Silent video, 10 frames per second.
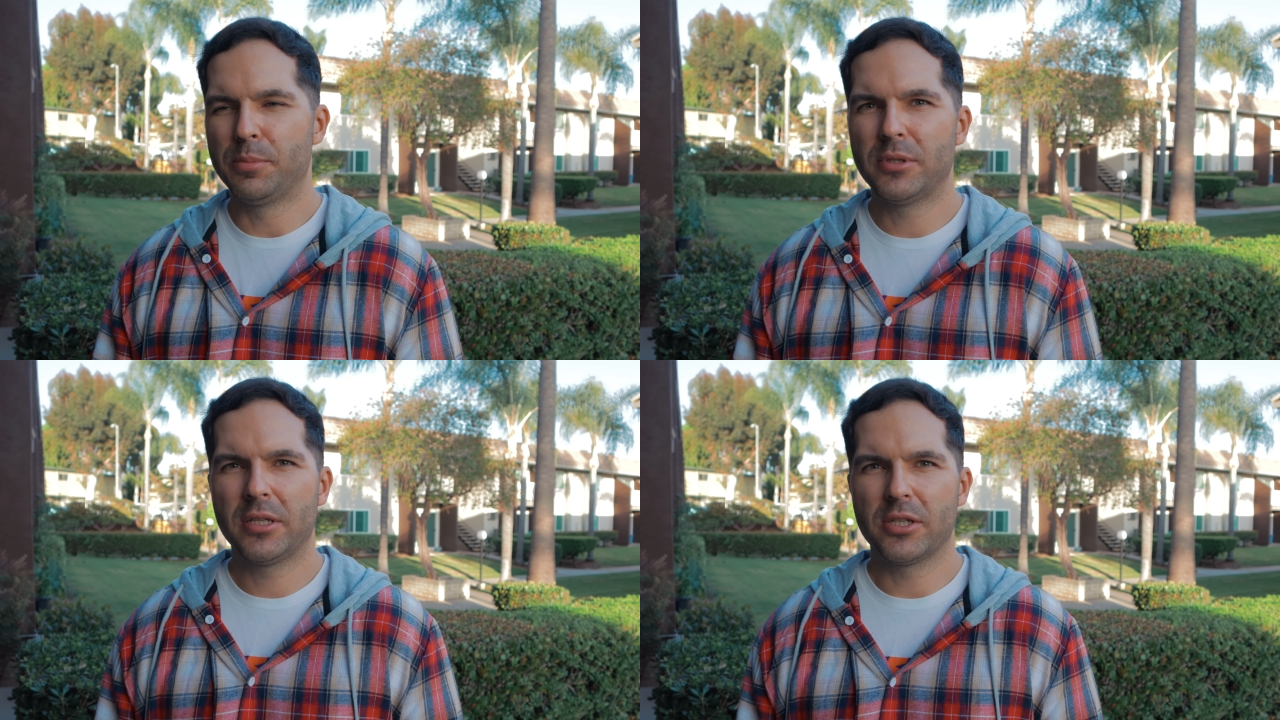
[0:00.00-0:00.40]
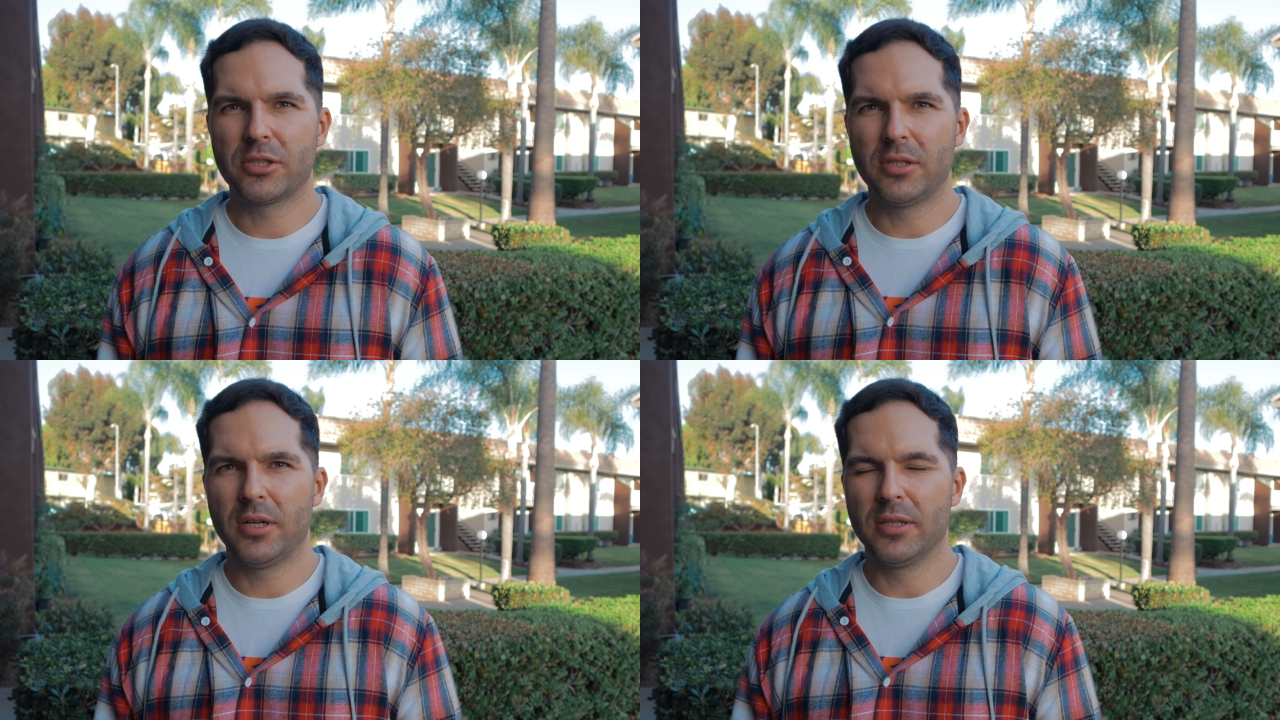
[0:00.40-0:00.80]
оплата
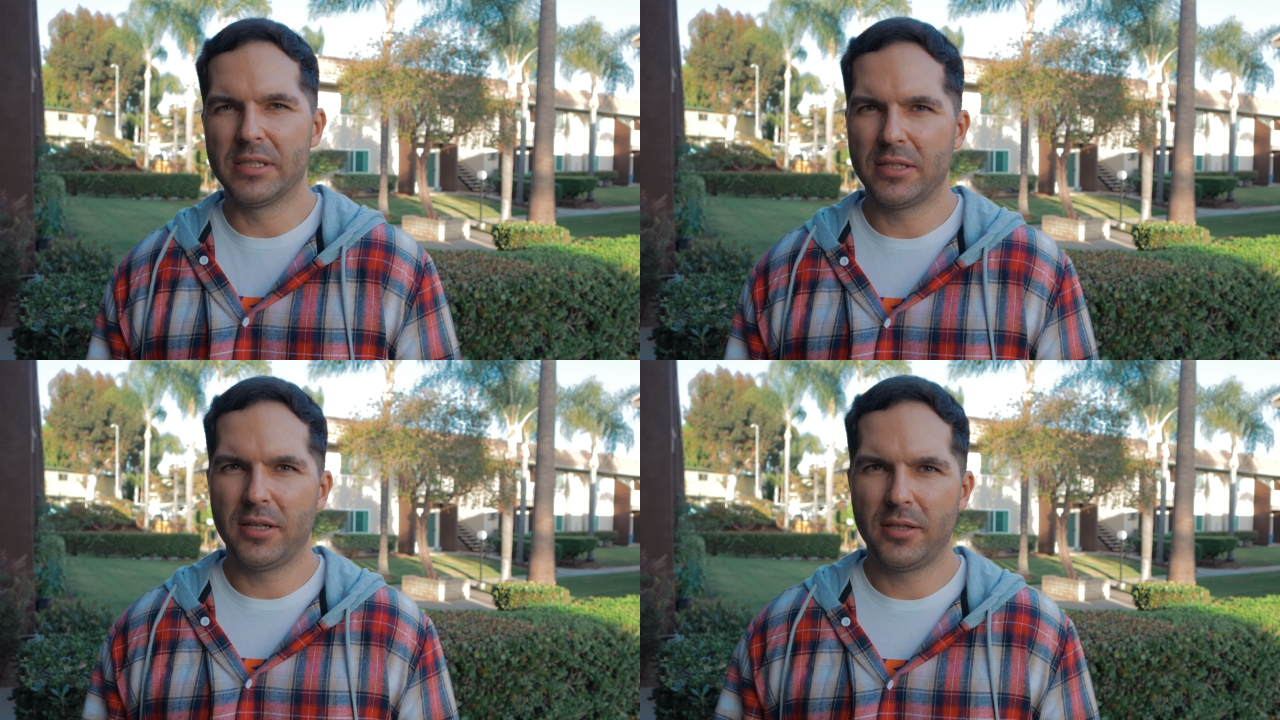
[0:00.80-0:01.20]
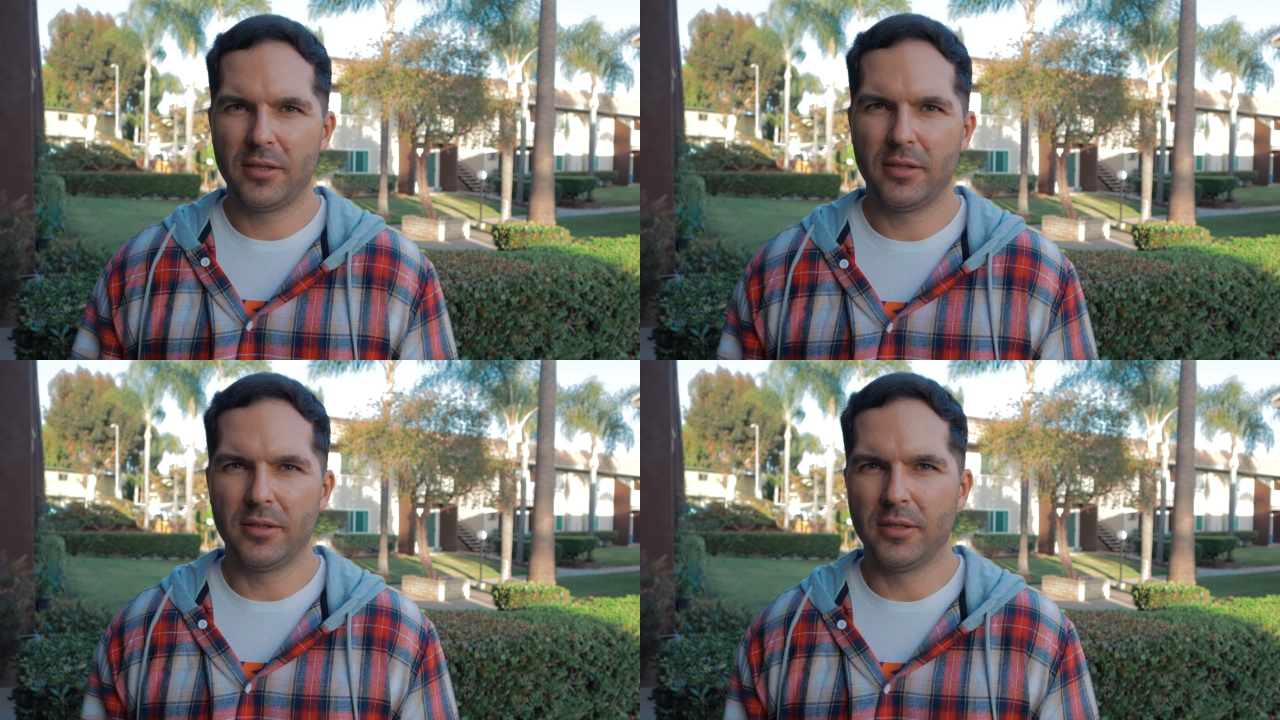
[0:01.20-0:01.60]
шла назад
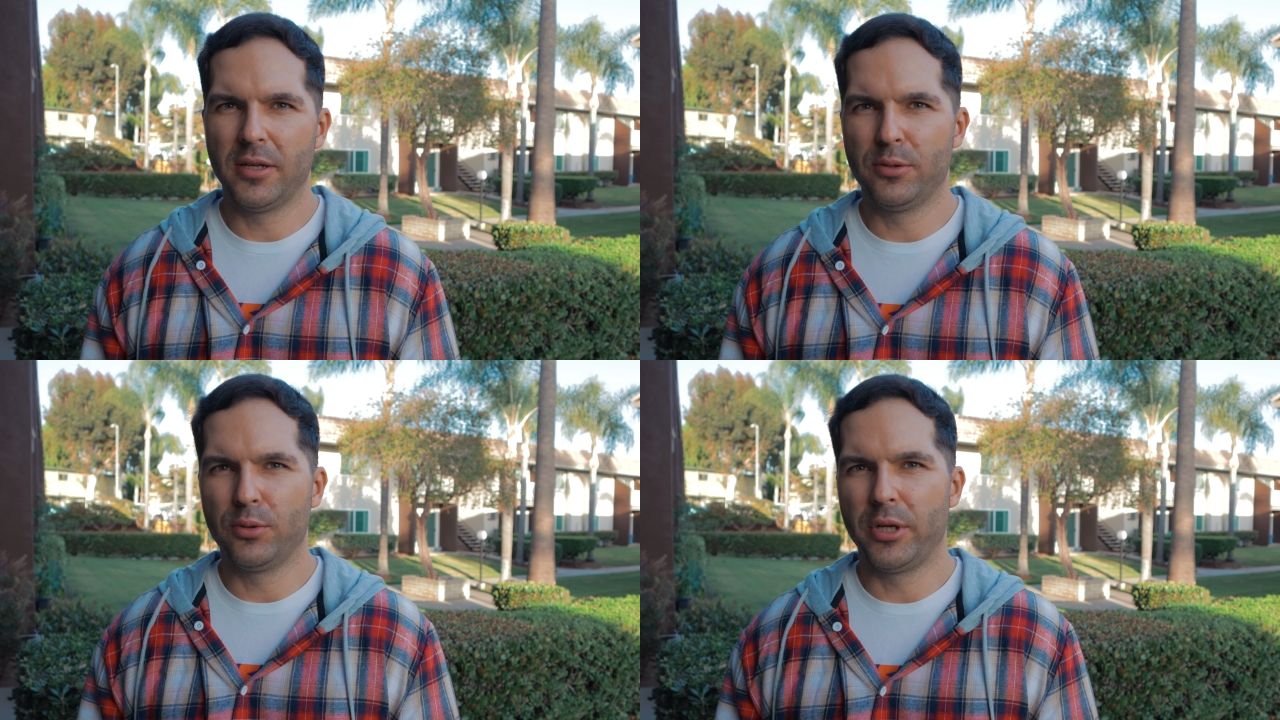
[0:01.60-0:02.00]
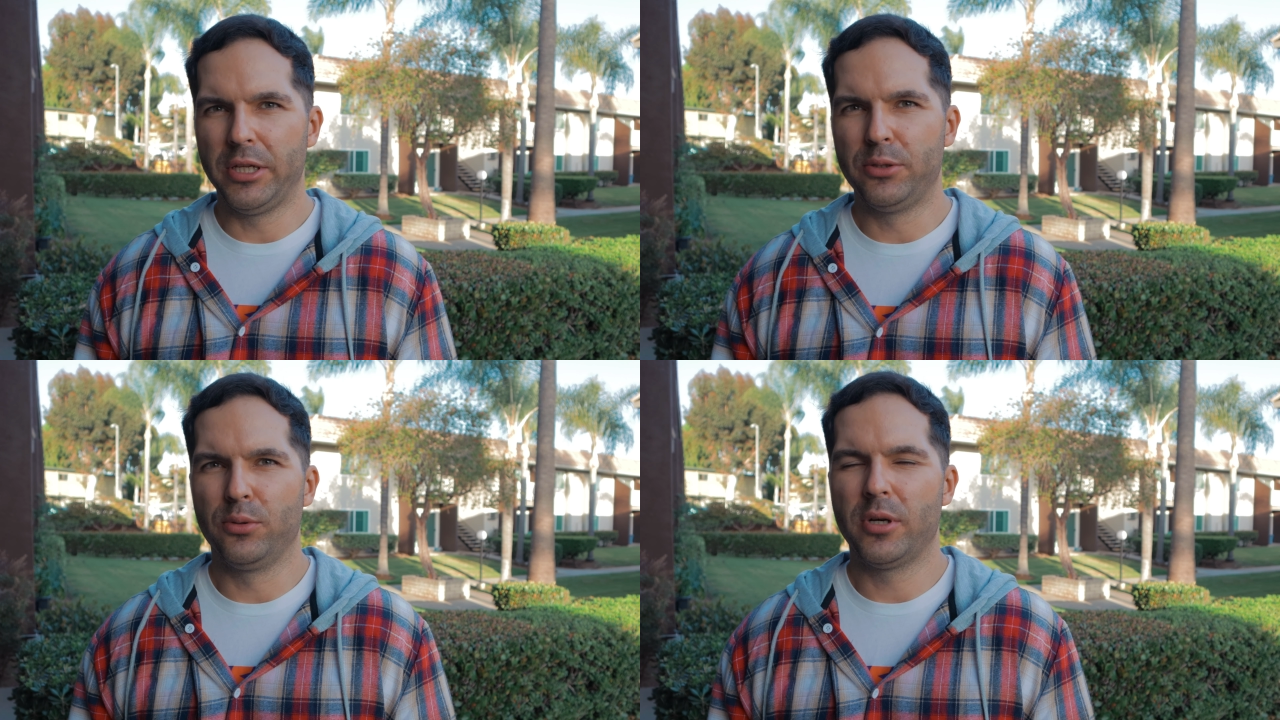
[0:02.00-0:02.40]
на эту
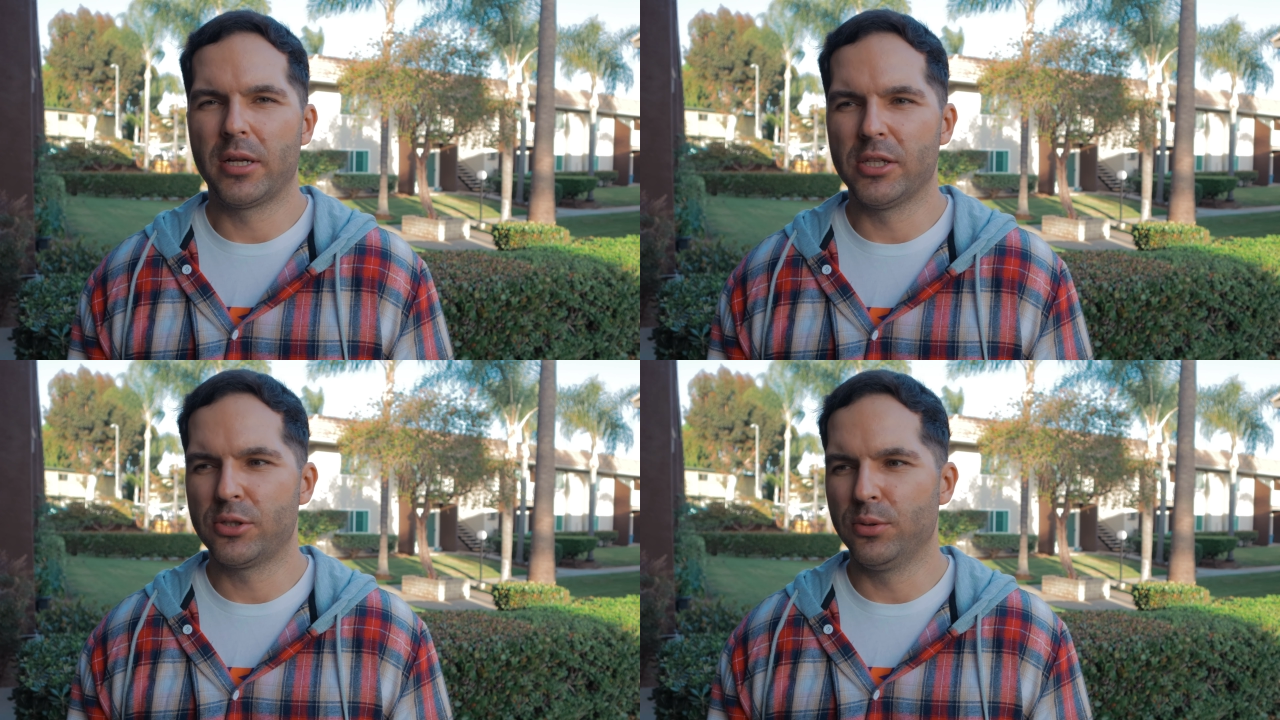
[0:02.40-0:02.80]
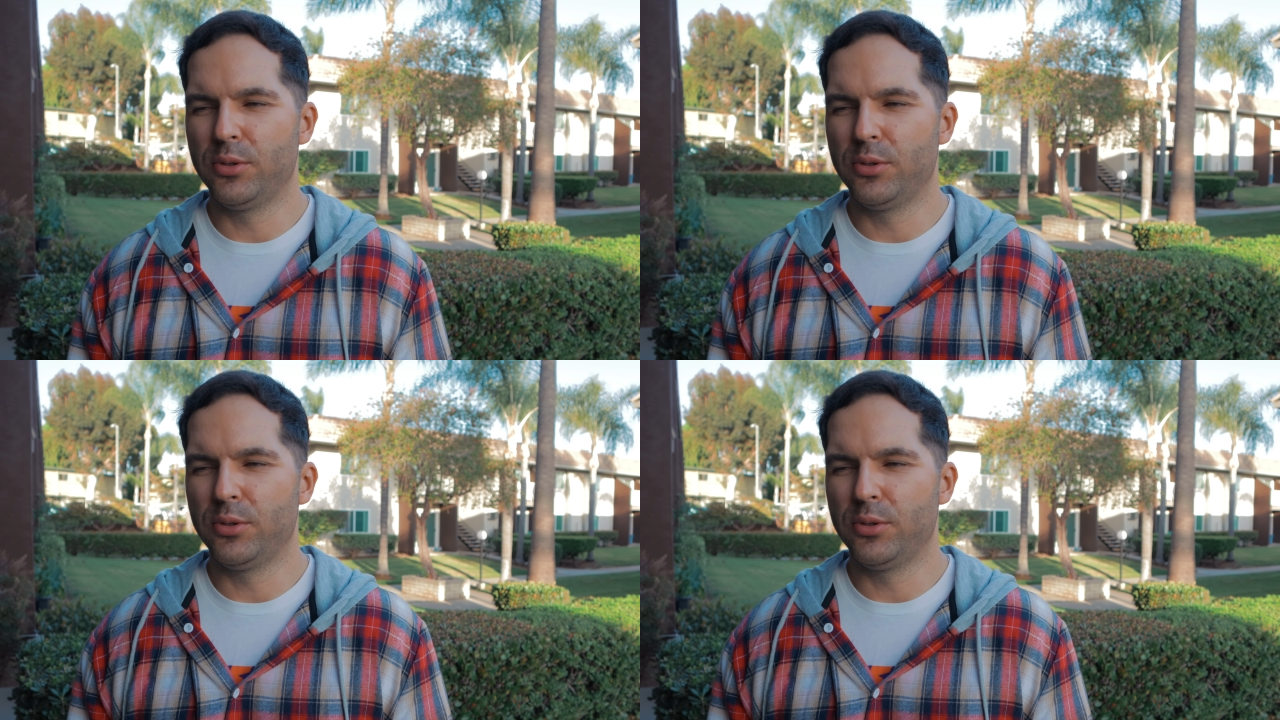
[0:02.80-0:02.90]
кредитную карточку.